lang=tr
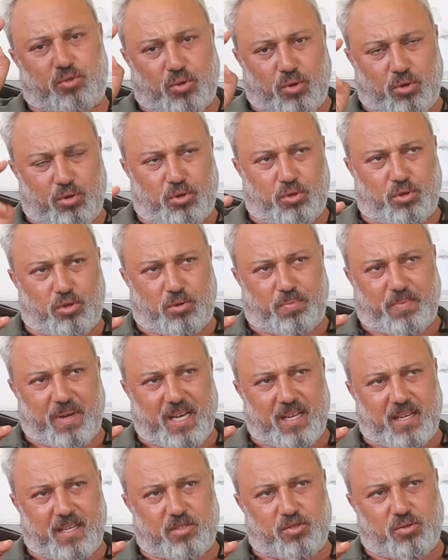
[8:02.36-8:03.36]
Soy kütük
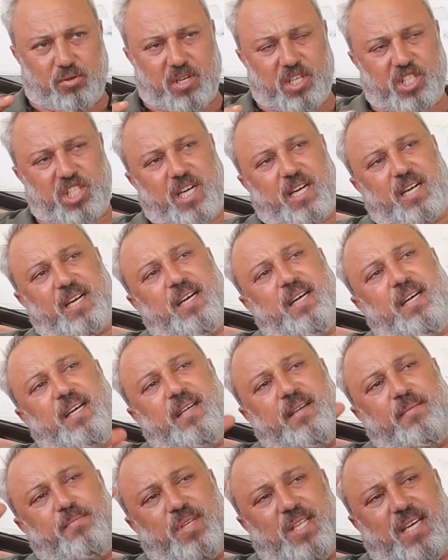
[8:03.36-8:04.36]
belgesi olacak.
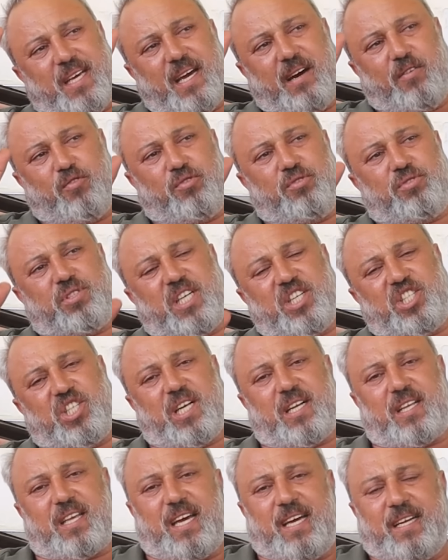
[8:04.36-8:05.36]
Bir de yavruyu
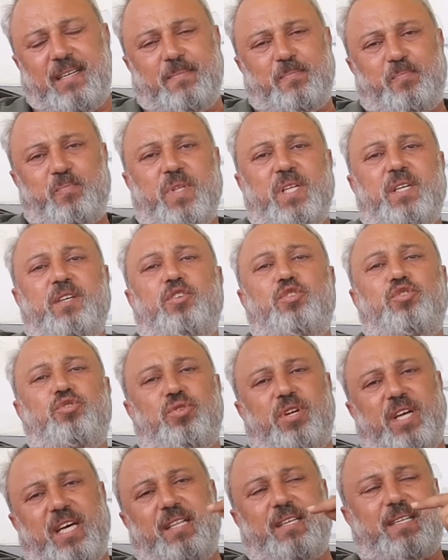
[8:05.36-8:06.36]
seçerken
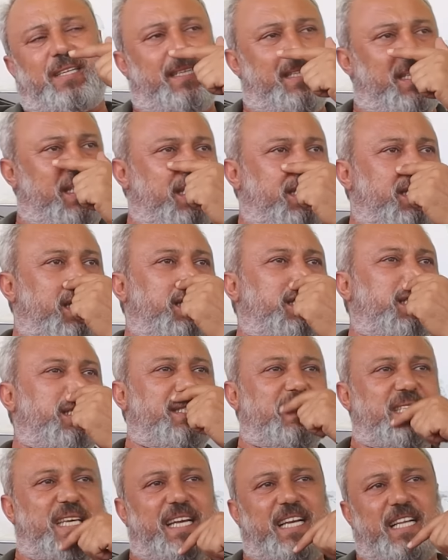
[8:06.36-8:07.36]
şuraya dikkat
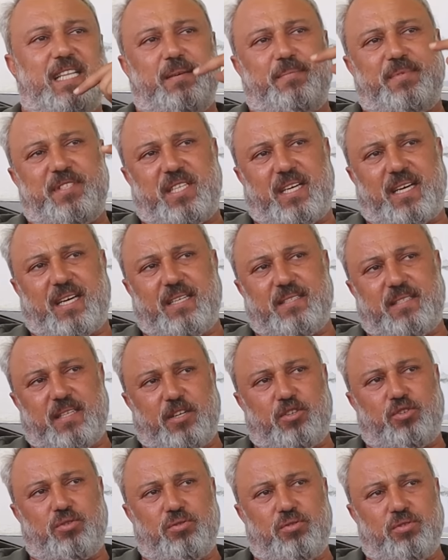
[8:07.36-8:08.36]
edeceksiniz. Genelde bizdeki
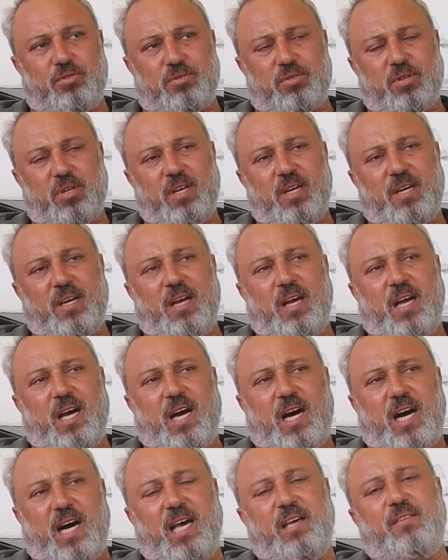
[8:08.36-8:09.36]
hata şudur
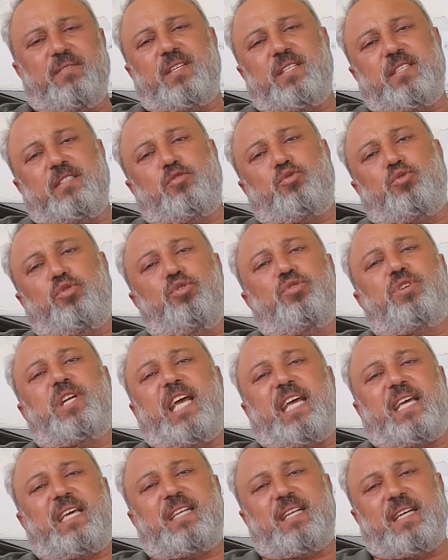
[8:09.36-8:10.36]
hayvanın tüy
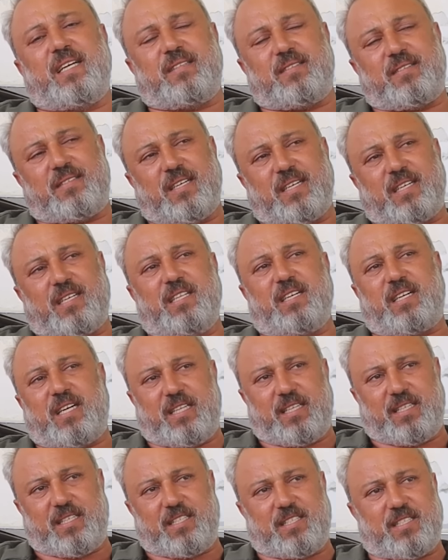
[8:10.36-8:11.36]
rengine takılı
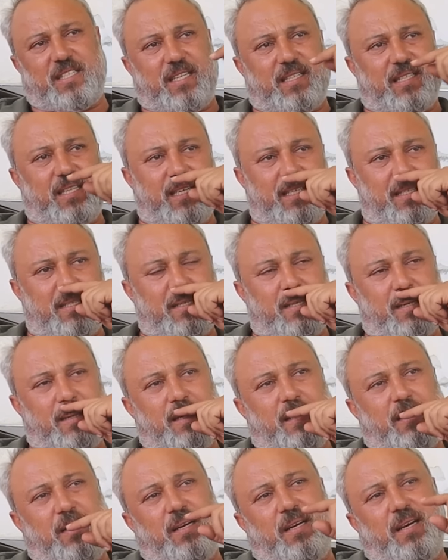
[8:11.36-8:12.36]
kalır insanlar.
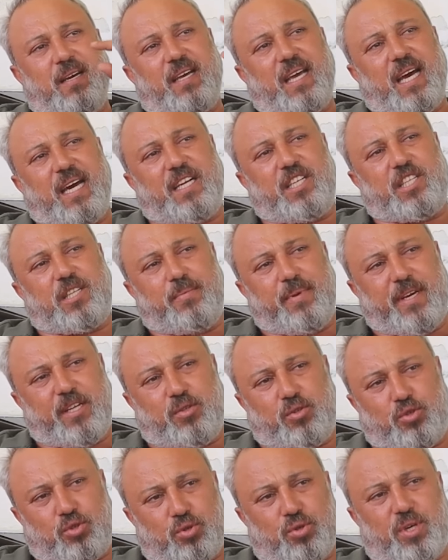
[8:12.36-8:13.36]
Yani işte
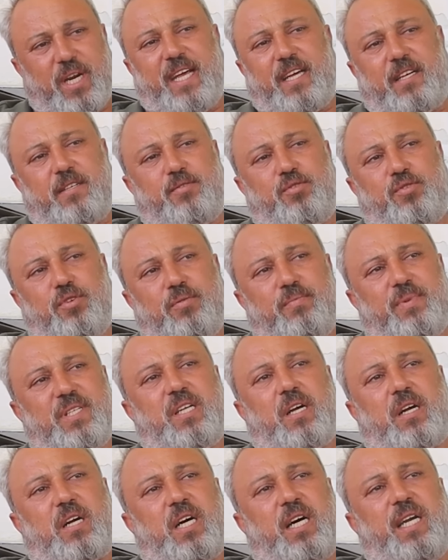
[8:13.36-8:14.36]
ben şu renk istiyorum.
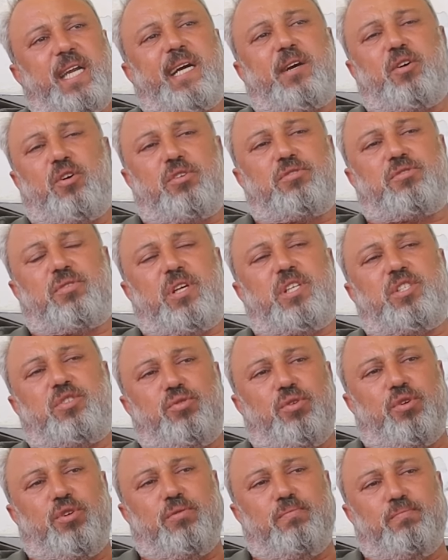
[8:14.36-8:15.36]
Mesela Cane Corso
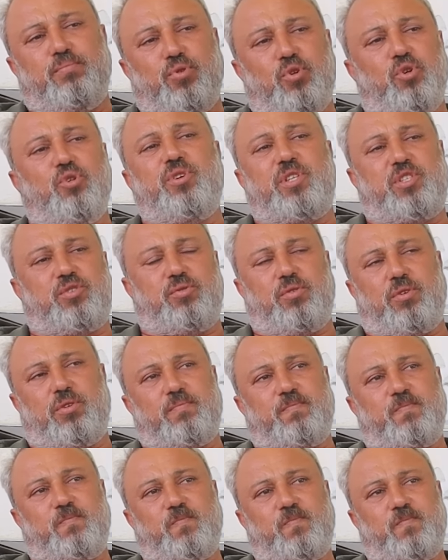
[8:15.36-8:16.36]
istiyorum, blue istiyorum.